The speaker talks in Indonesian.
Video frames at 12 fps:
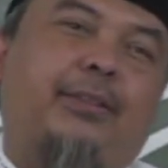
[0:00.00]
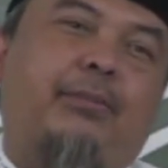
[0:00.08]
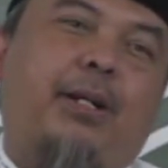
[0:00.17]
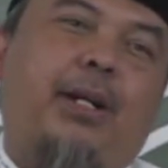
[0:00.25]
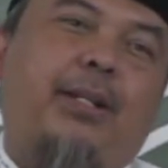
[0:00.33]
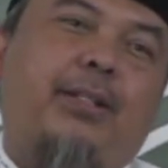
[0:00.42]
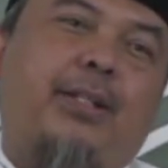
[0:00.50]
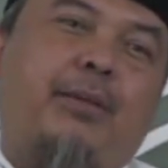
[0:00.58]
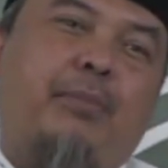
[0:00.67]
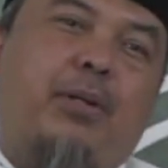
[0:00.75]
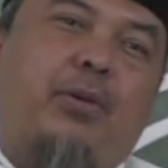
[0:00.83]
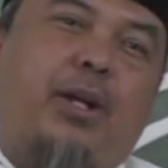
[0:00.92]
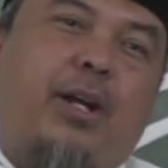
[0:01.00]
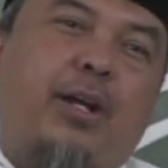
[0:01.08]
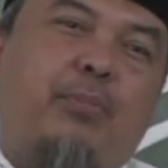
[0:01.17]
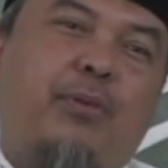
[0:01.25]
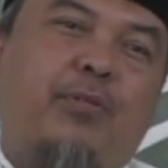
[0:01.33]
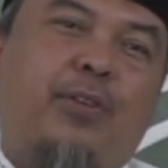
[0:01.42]
Makanya sering menggunakan
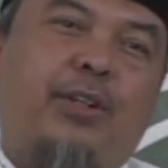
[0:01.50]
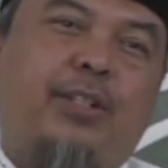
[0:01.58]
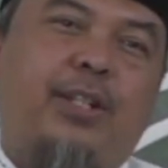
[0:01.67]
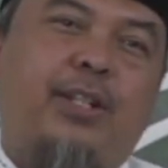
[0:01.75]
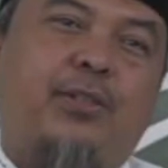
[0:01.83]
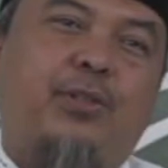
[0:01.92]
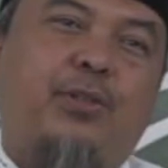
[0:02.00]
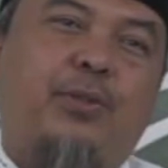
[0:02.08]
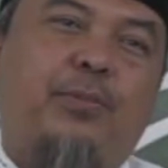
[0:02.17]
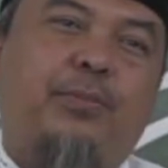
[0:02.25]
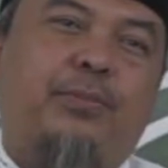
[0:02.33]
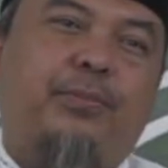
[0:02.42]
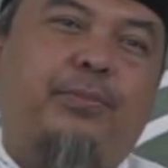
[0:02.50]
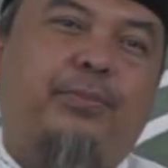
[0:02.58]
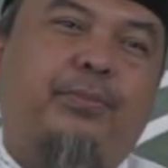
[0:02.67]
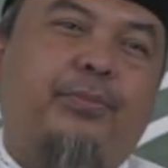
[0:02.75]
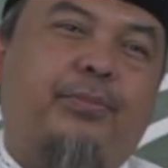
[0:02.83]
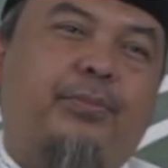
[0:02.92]
mufrad saja cukup.
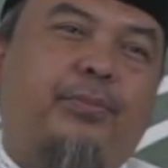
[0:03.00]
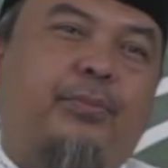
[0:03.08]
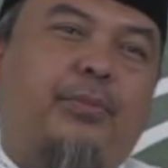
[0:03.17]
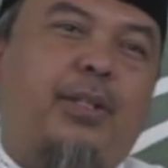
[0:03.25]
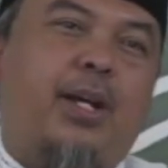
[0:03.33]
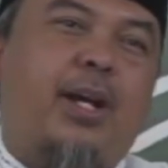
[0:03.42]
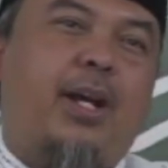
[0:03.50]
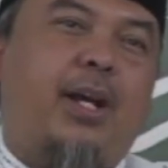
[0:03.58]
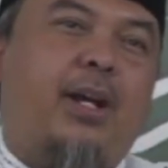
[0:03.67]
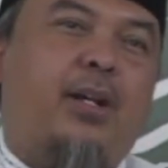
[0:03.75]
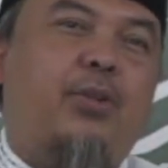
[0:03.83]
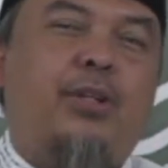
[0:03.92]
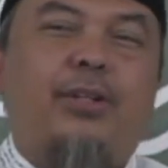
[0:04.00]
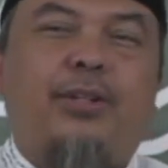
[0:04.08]
Narun.